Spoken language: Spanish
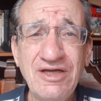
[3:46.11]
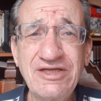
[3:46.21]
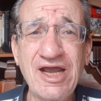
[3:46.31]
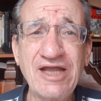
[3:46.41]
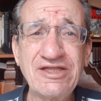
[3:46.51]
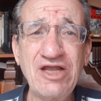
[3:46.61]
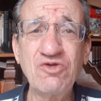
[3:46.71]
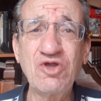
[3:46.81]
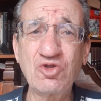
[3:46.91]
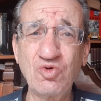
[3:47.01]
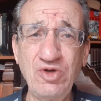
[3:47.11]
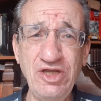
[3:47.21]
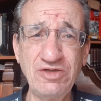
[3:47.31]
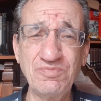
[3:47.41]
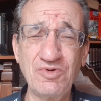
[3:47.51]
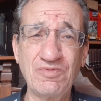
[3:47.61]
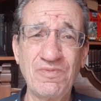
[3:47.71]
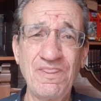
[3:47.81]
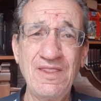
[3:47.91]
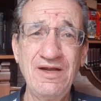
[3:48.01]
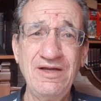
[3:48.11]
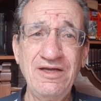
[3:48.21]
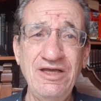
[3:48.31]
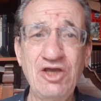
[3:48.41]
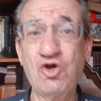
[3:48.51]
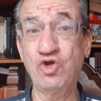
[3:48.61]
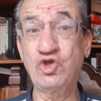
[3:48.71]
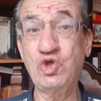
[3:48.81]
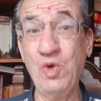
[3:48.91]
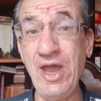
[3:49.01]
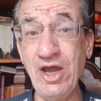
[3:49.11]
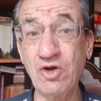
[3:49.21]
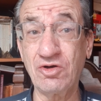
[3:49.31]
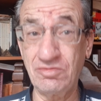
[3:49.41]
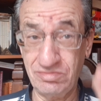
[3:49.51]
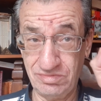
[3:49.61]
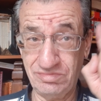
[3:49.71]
secretario de Turismo, y con suegro.